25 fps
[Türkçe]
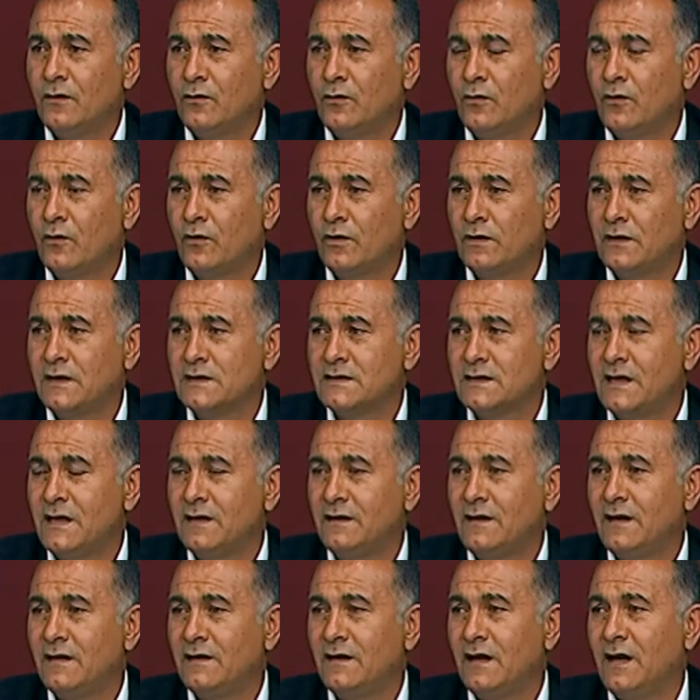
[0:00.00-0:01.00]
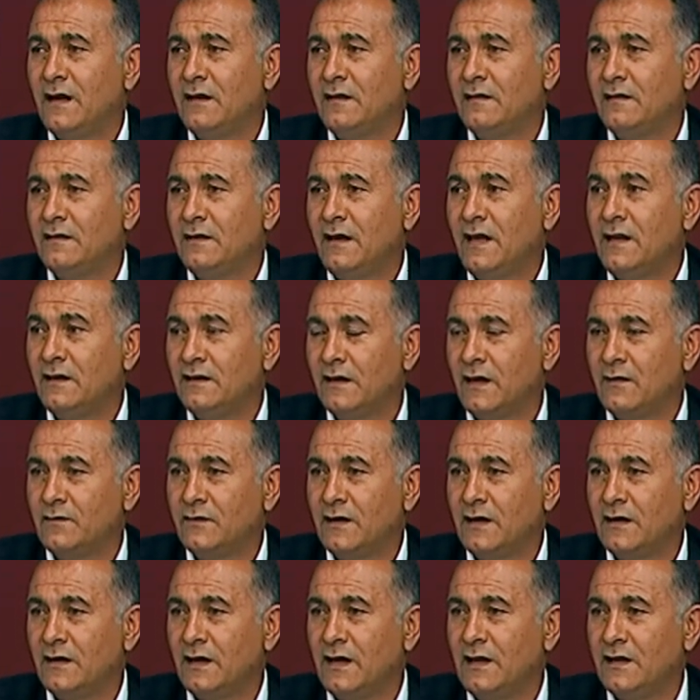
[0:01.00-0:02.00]
Orada da zaten yani her
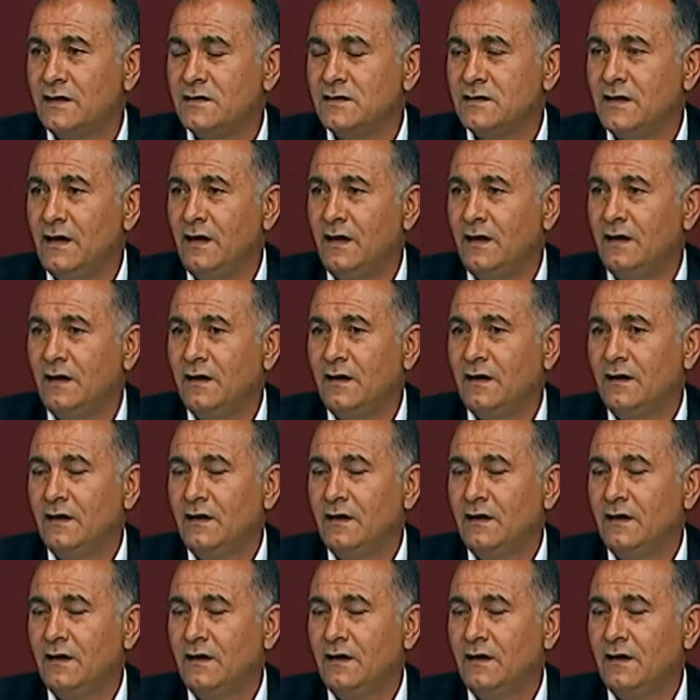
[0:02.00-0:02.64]
taraftan gelince